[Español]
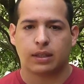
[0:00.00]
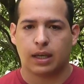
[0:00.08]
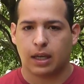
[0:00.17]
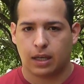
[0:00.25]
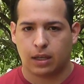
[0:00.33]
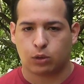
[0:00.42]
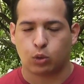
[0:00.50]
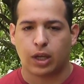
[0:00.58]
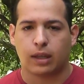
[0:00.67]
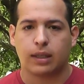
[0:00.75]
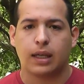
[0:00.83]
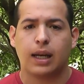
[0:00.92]
eh,
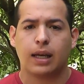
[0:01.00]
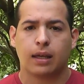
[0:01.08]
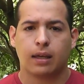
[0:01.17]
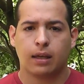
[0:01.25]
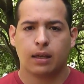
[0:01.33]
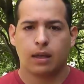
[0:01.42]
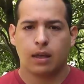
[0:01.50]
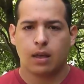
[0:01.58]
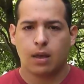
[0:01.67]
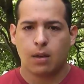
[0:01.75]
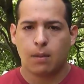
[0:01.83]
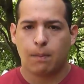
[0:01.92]
estudiantiles
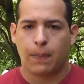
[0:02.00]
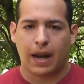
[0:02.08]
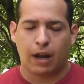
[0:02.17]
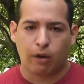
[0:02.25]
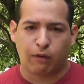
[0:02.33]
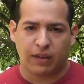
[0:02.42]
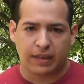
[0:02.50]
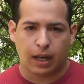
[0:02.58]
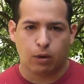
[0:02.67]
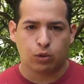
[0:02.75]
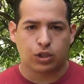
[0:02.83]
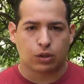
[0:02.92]
para no afectar
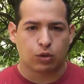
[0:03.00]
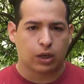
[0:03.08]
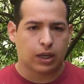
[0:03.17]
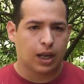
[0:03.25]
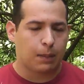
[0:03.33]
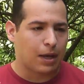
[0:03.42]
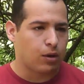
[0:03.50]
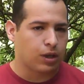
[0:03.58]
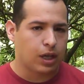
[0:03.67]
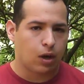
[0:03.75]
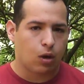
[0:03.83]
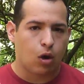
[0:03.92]
a los muchachos. Aquí la
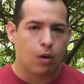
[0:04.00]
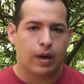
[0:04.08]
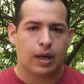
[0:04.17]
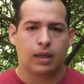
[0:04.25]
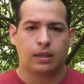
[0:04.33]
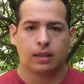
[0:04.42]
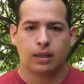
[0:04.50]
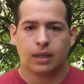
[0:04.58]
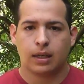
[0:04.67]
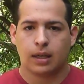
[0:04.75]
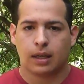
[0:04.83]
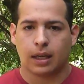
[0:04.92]
mayoría de los jóvenes
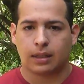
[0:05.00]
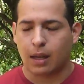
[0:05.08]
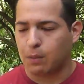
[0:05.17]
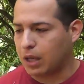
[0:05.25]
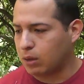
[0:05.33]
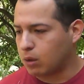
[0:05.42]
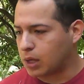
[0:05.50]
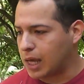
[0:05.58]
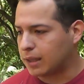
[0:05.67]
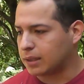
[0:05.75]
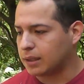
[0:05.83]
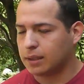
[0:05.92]
que están viendo
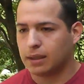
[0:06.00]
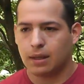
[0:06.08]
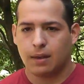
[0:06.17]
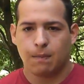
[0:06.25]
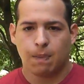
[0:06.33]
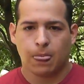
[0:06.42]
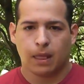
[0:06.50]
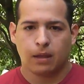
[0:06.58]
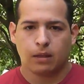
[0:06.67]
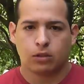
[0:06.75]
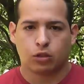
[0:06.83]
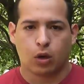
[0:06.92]
clases
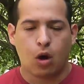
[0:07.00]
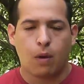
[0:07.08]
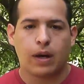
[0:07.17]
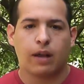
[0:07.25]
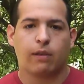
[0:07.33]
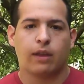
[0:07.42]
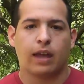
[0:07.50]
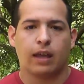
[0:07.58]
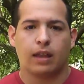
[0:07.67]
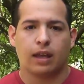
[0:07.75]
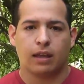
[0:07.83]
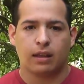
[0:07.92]
son jóvenes
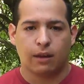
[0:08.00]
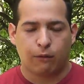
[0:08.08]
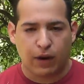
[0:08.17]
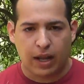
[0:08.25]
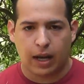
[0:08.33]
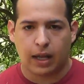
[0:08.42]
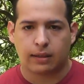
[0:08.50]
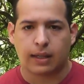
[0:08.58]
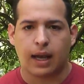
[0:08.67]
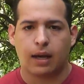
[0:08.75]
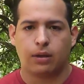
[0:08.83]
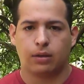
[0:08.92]
de, fuera del
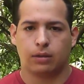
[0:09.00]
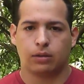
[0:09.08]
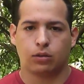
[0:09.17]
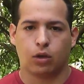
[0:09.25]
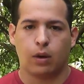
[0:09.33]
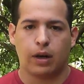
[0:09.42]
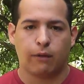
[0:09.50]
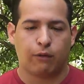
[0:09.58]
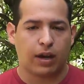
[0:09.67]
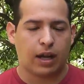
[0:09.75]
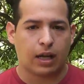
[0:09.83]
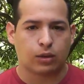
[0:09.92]
estado, son jóvenes
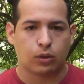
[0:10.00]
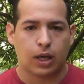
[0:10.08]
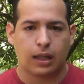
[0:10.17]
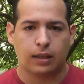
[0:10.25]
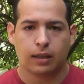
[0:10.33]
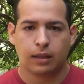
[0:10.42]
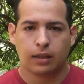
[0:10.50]
fuera de la ciudad,